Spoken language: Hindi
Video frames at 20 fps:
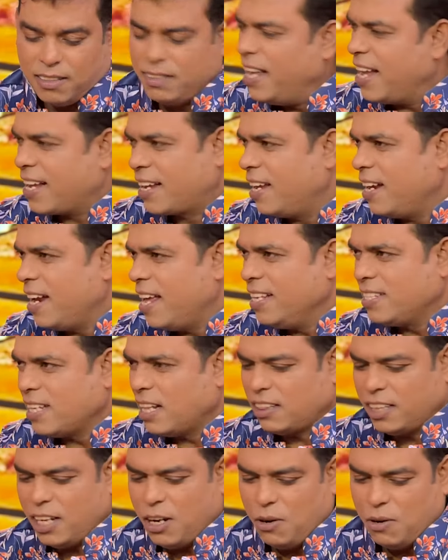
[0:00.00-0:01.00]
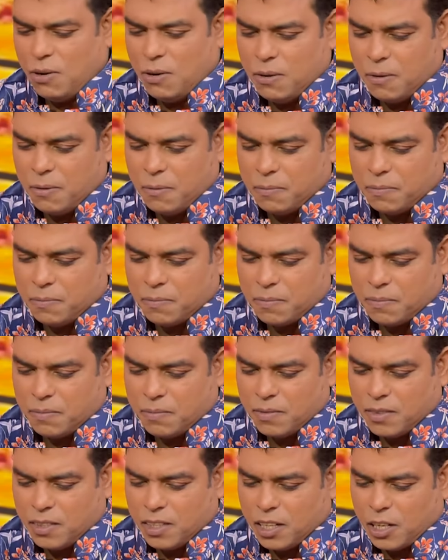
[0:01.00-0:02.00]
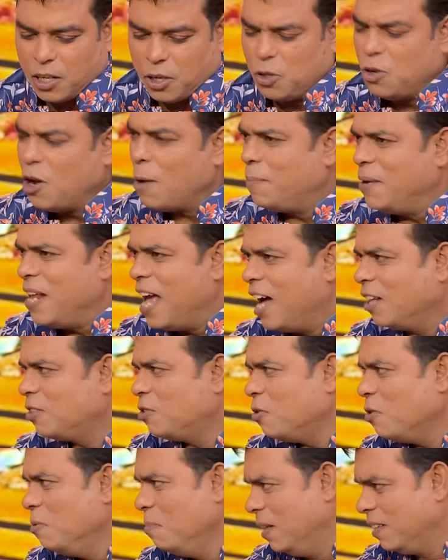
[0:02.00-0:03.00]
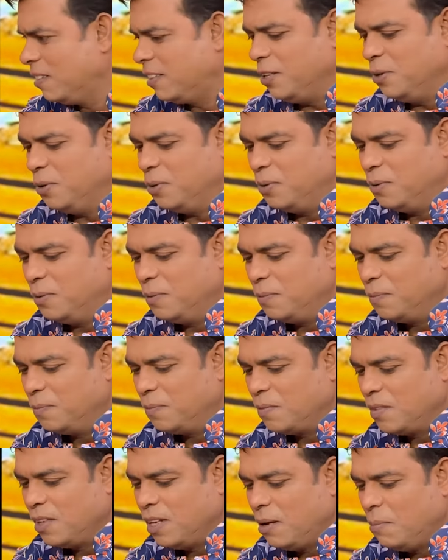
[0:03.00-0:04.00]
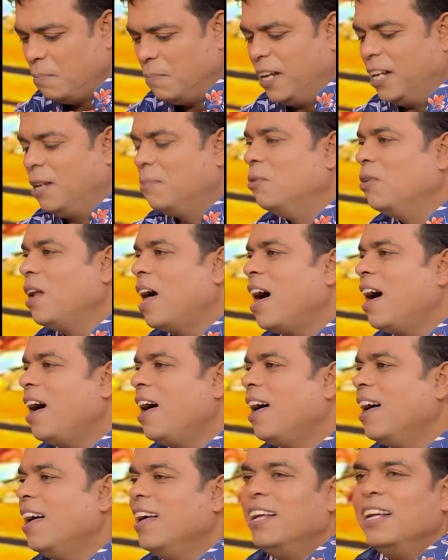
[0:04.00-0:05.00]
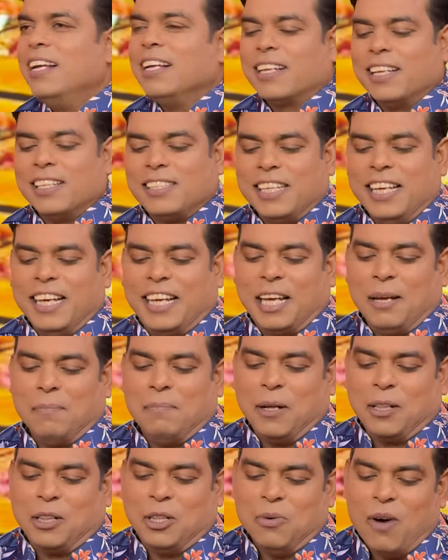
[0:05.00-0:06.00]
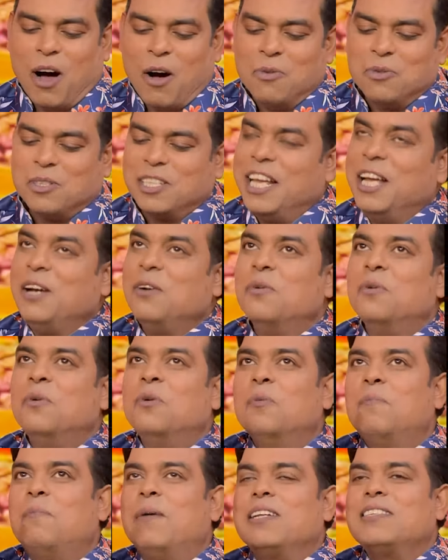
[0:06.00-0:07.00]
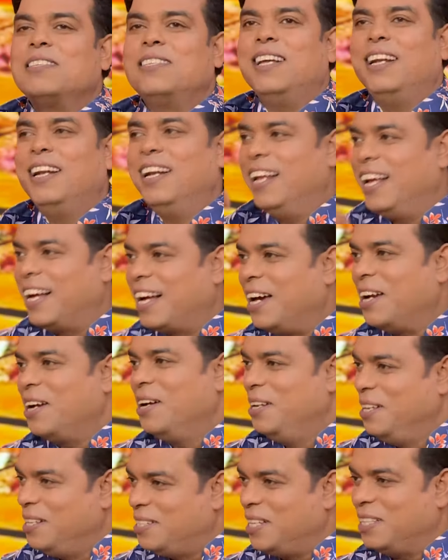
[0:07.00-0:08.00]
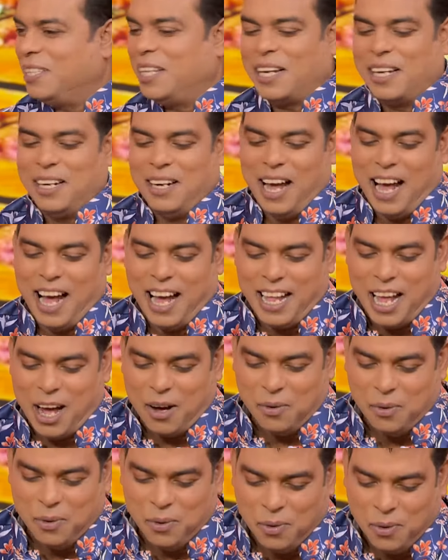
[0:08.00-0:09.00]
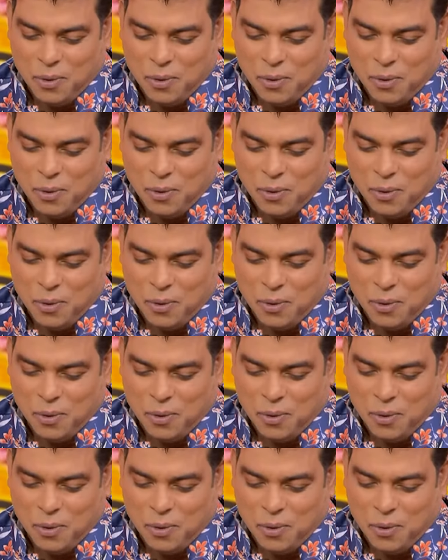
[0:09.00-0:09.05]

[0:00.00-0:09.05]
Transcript: देख के नहीं चलते हो क्यों अपने हाथों को मलते हो मैंने बोला किसी की बदवाओं से ऊपर से लेकर नीचे तक नहाया हूं